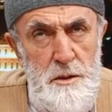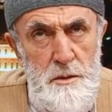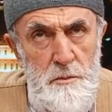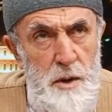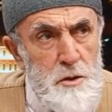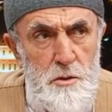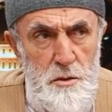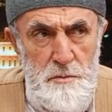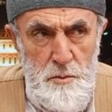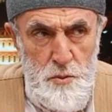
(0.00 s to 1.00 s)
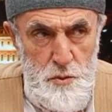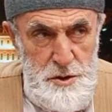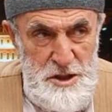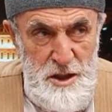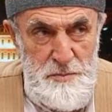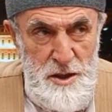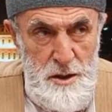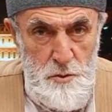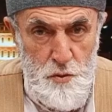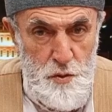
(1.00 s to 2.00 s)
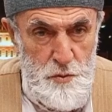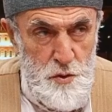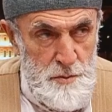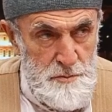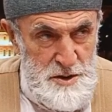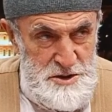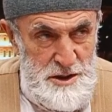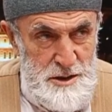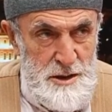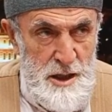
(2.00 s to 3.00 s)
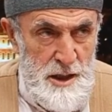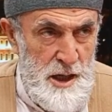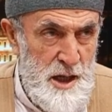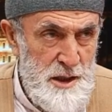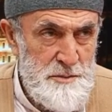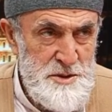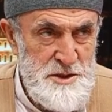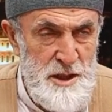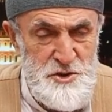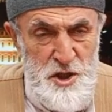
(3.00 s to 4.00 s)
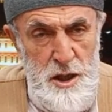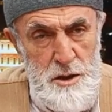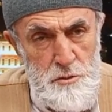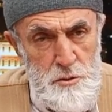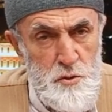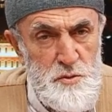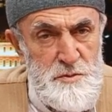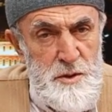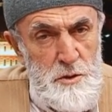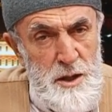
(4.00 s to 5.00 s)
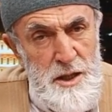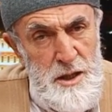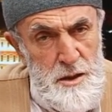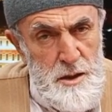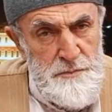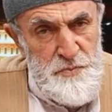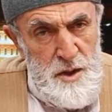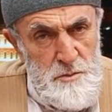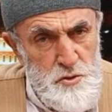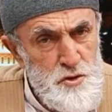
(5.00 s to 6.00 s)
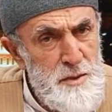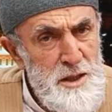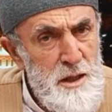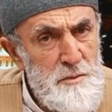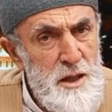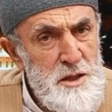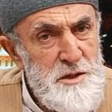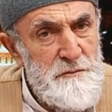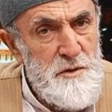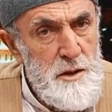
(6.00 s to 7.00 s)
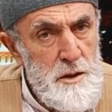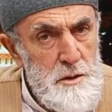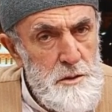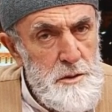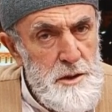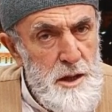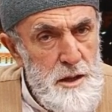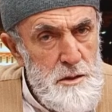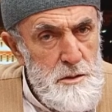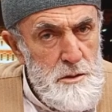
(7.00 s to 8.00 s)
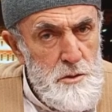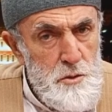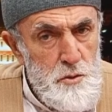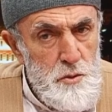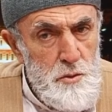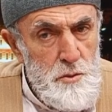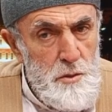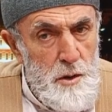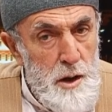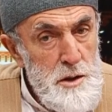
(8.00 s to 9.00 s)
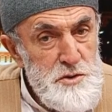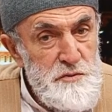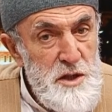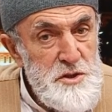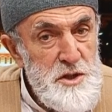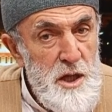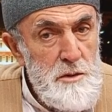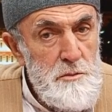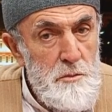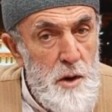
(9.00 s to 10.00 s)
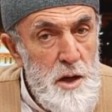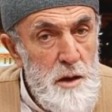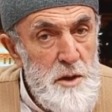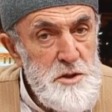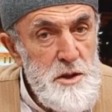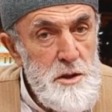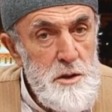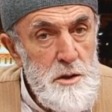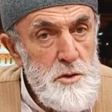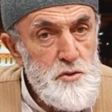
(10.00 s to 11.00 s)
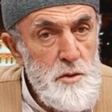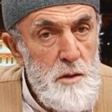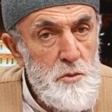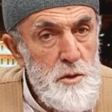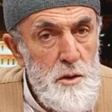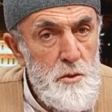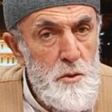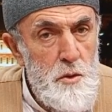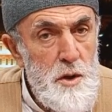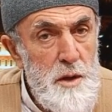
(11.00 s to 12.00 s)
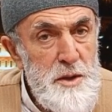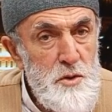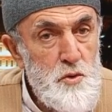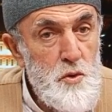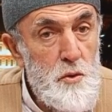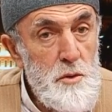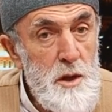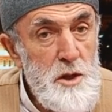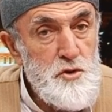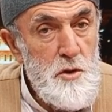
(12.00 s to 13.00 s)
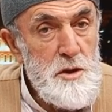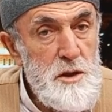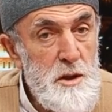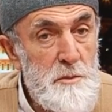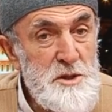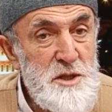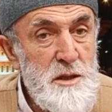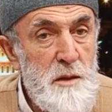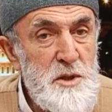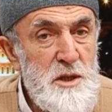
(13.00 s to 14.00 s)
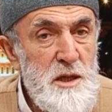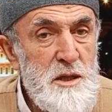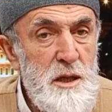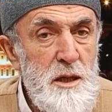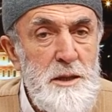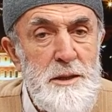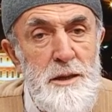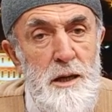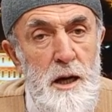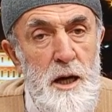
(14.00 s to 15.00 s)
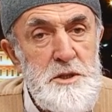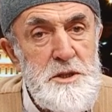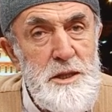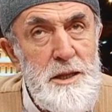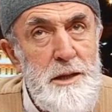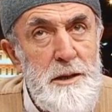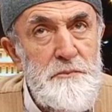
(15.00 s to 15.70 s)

Bakıyorum ben bunu kitaplardan okumuyorum bizzat yani hayatımızda şahit olduğumuz bir olay. Müslümanlar maalesef yani alışverişten, bayram hazırlığından, şundan bundan öyle bir yoğunlaşıyor ki Ramazan'da biterken aslında